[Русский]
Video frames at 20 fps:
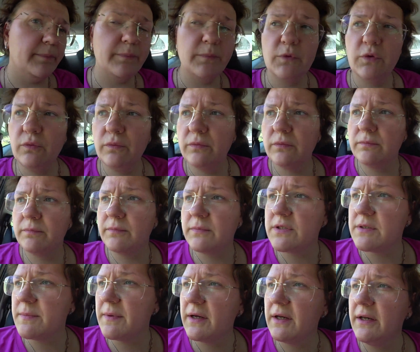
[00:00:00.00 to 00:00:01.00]
Ну,
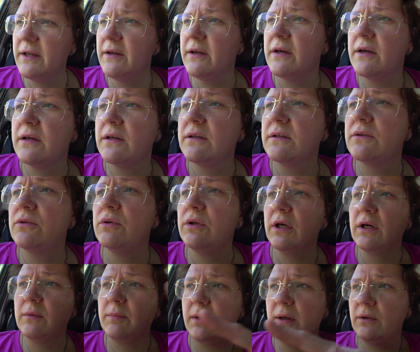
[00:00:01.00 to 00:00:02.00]
смогли
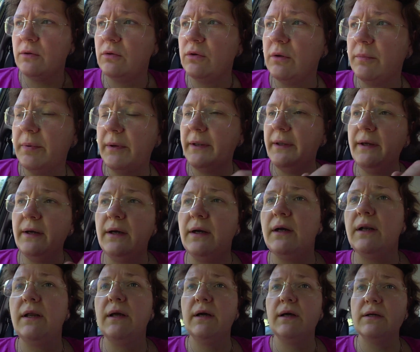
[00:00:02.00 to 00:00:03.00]
туда к брату-то
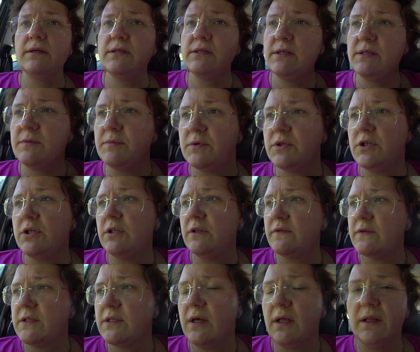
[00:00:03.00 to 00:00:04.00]
проехали, а здесь машина
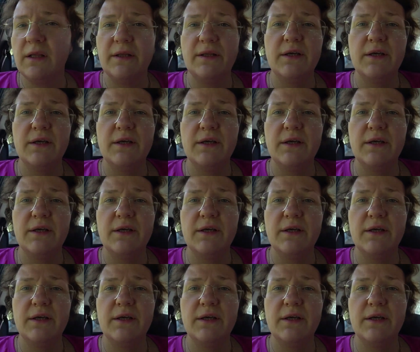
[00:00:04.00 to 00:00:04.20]
встала,